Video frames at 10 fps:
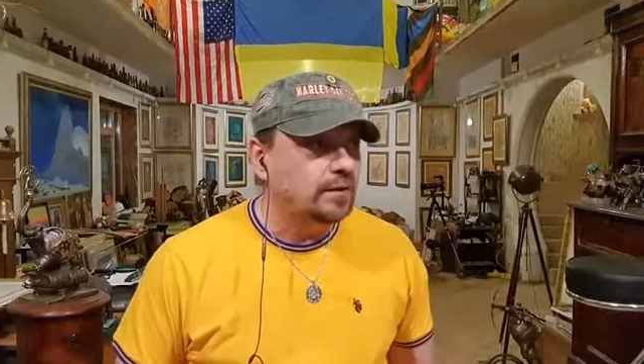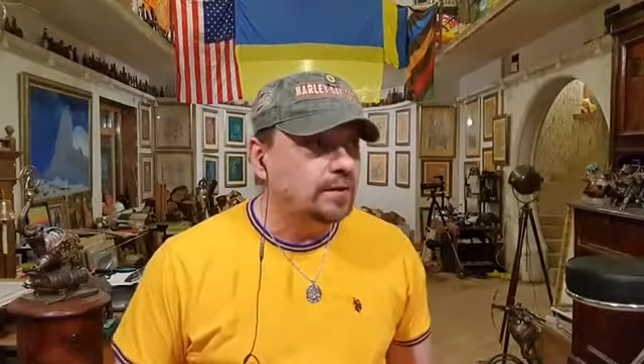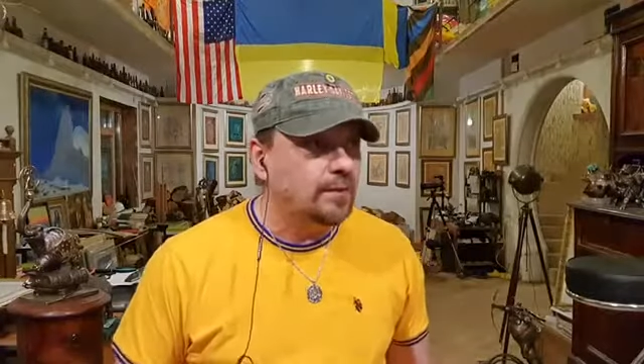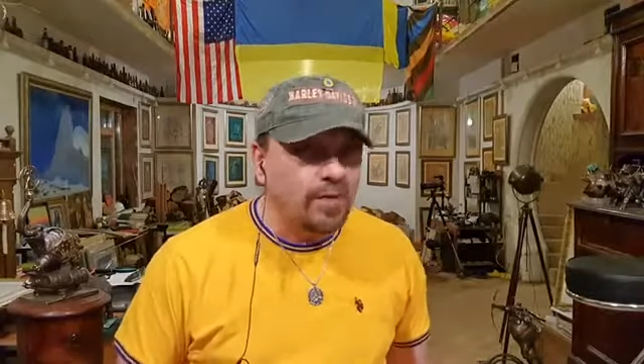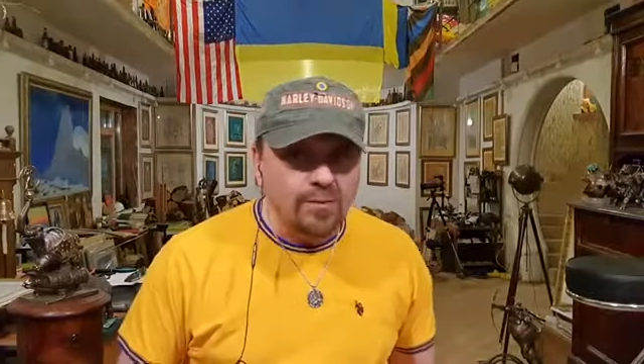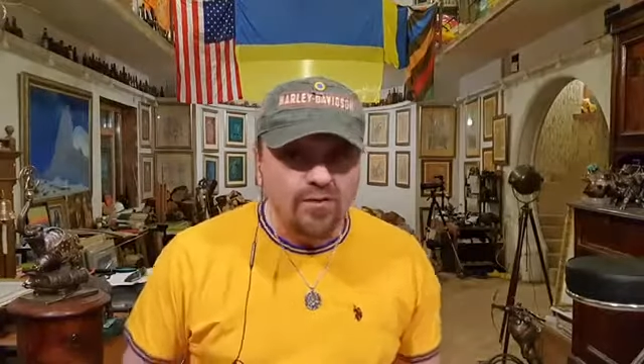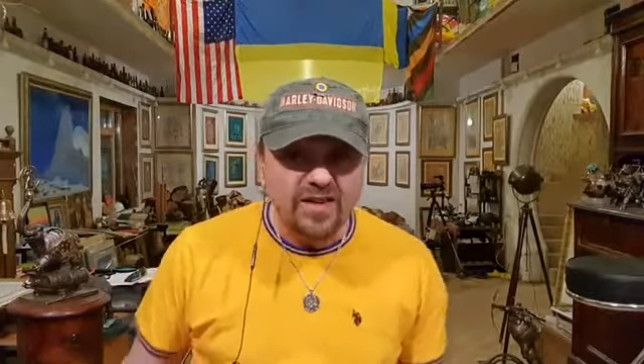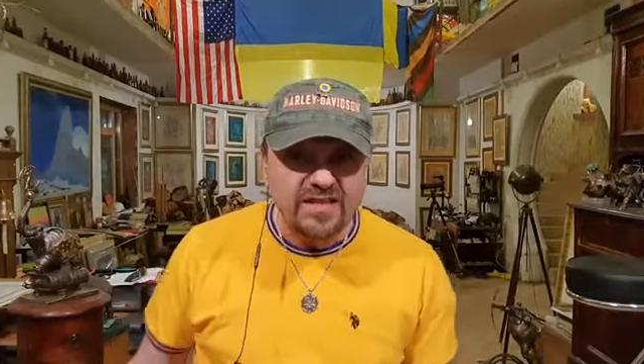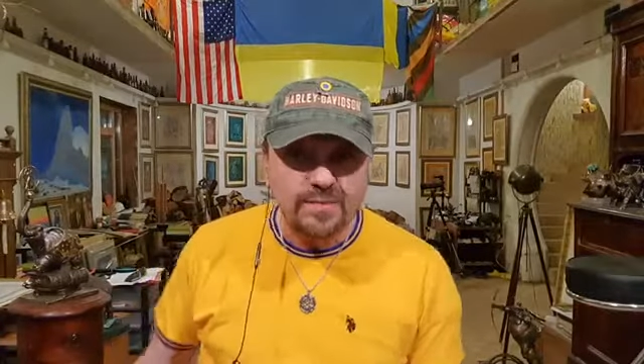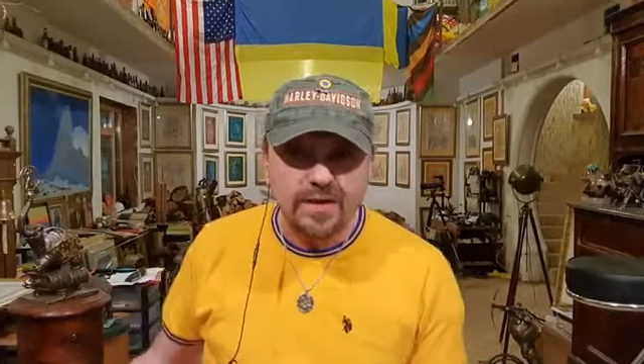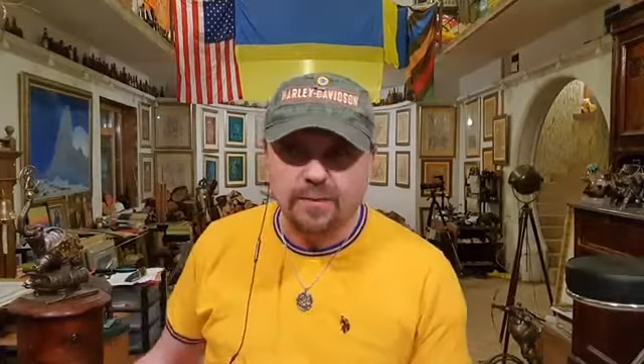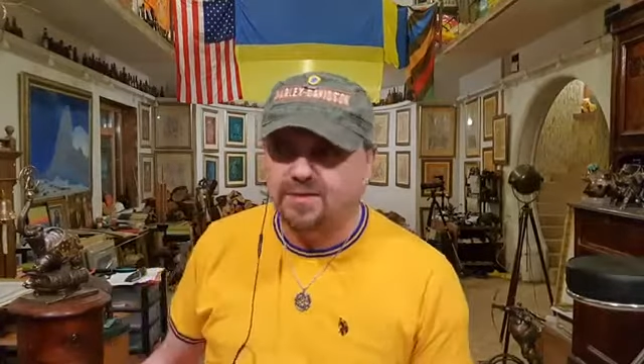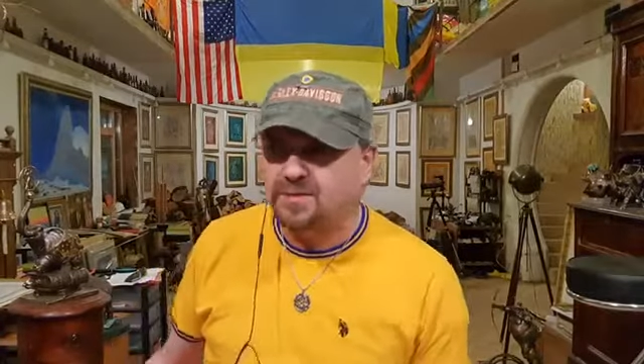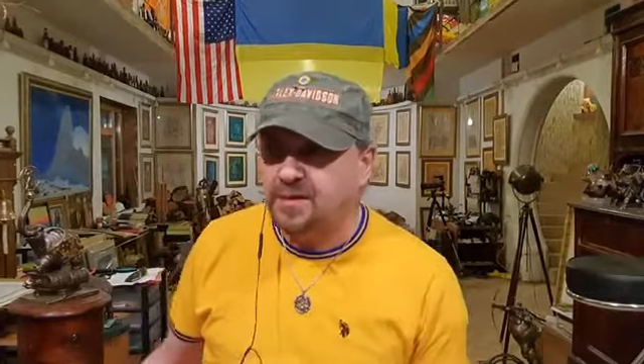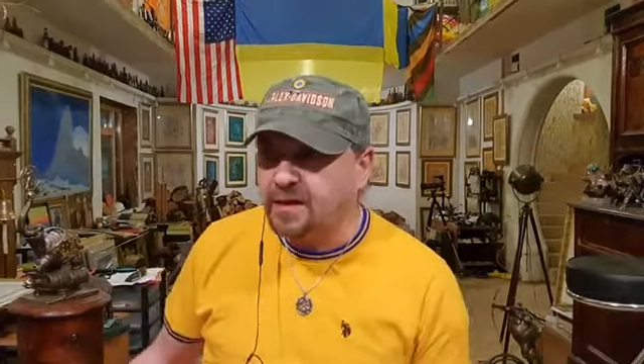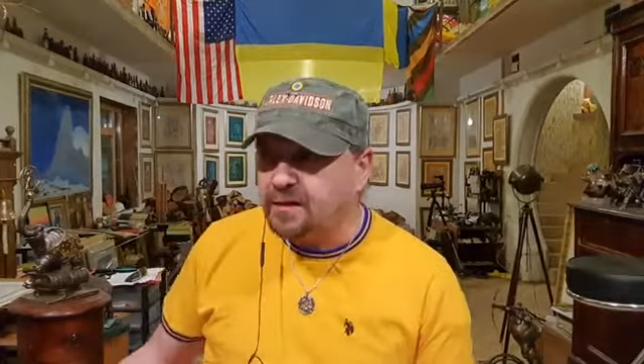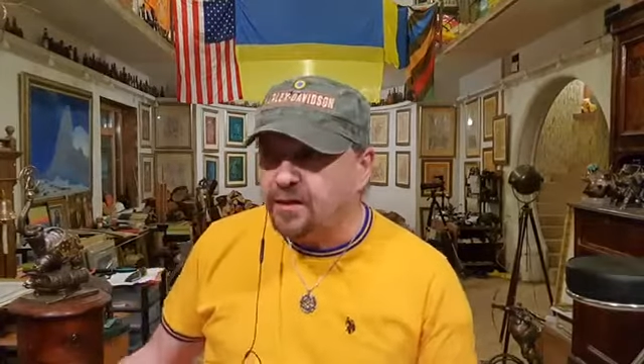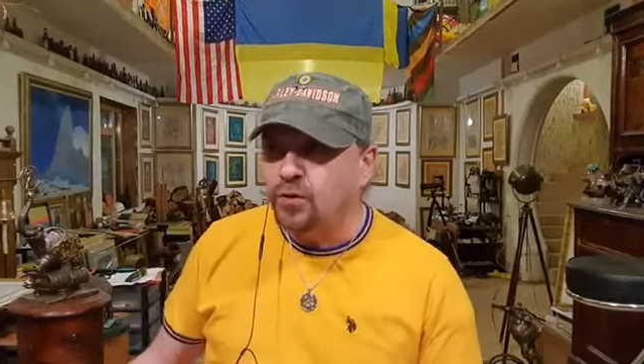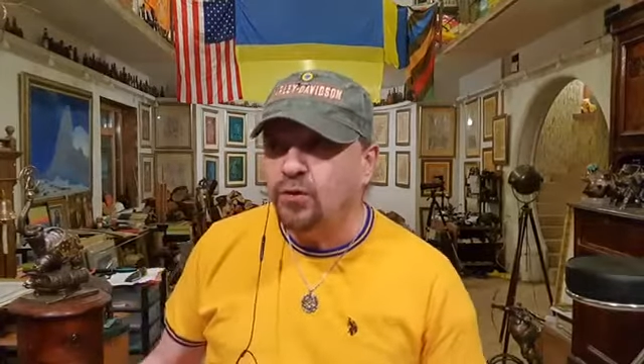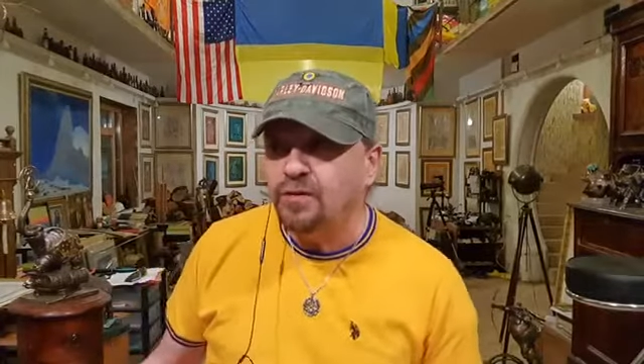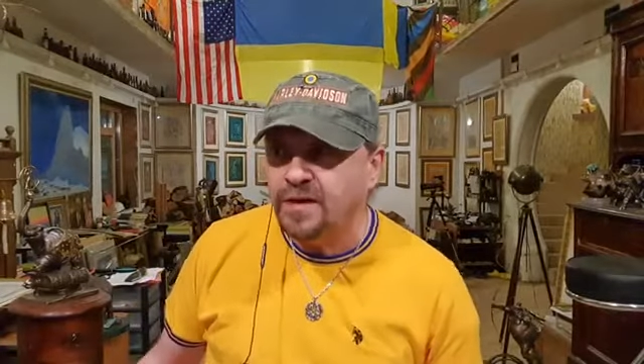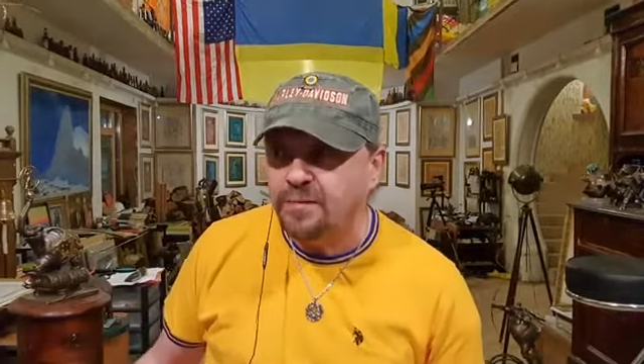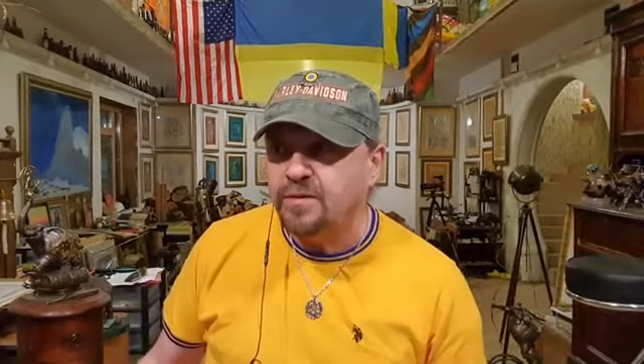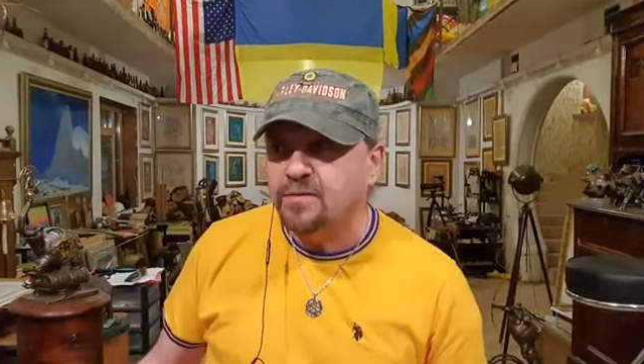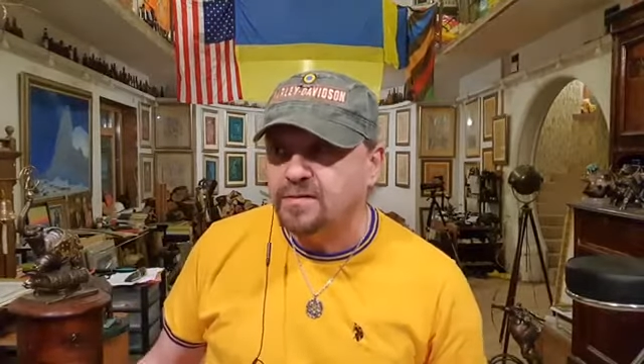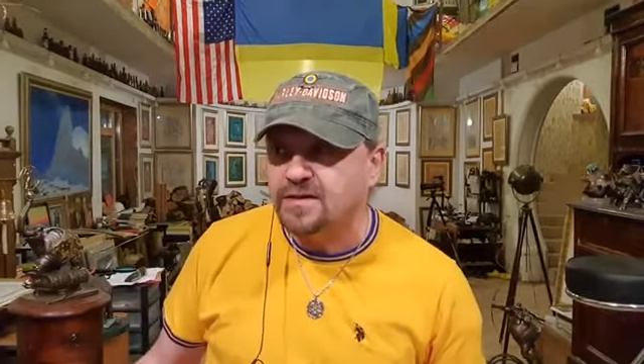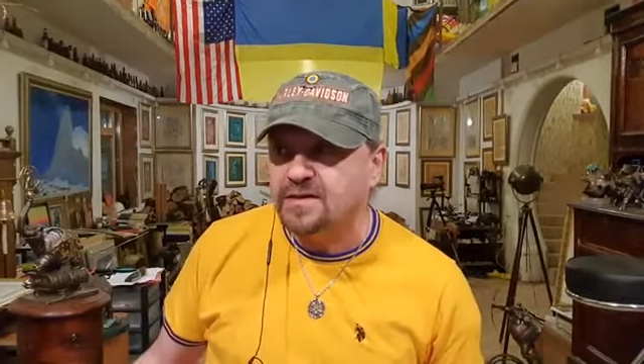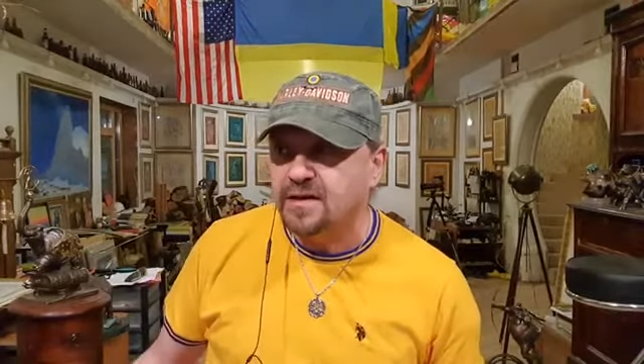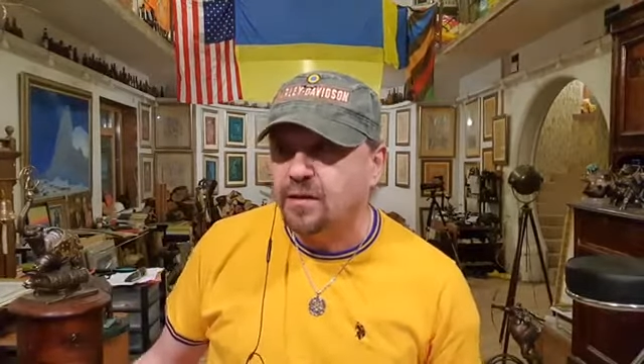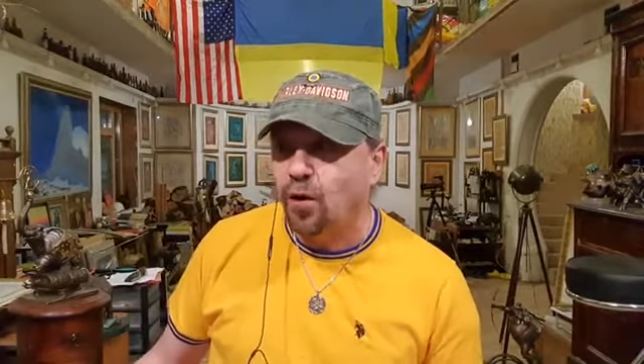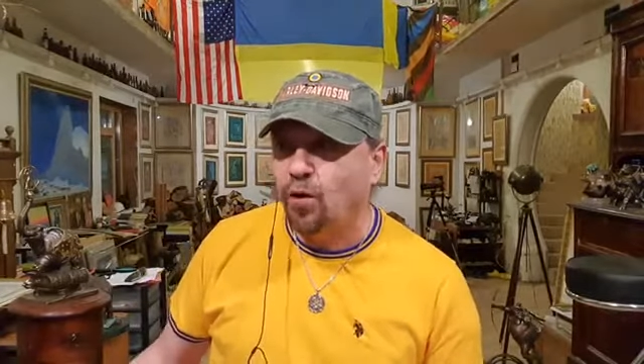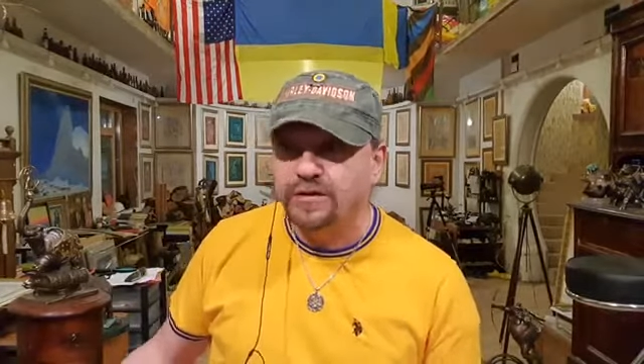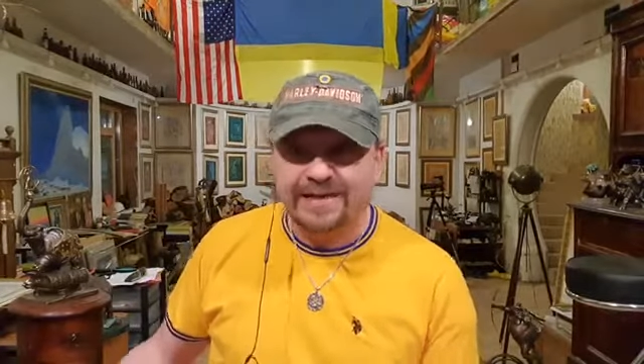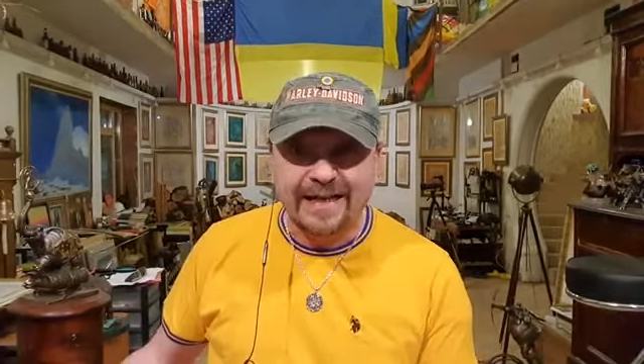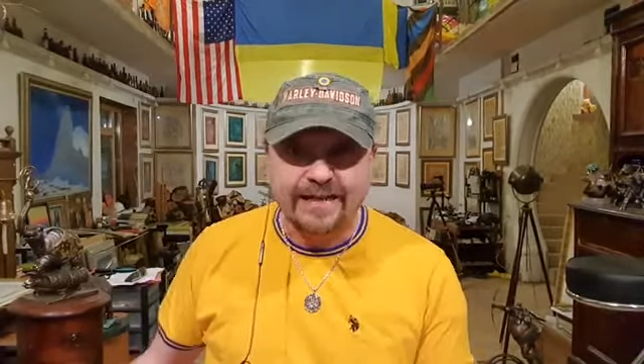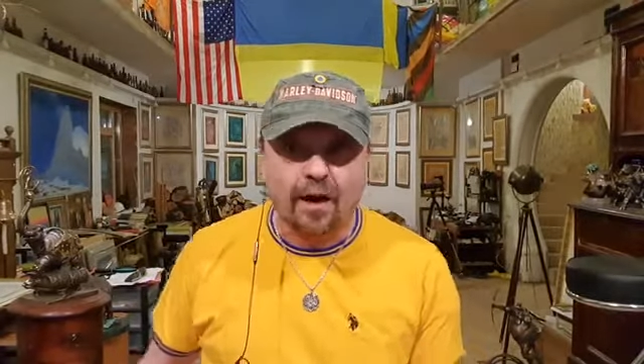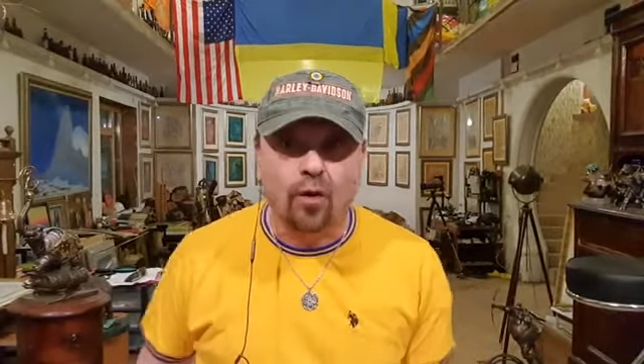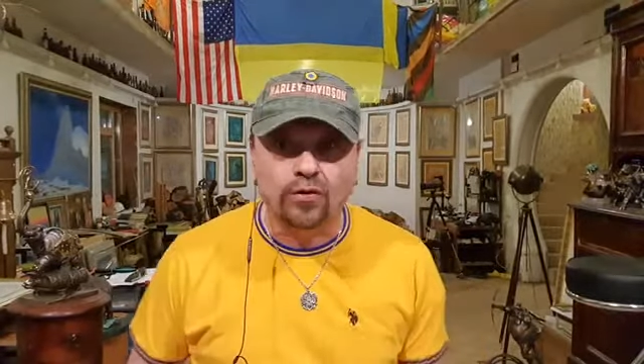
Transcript: Да, по-моему, весь мир посмотрел на Юлию Владимировну и сказал, вот это,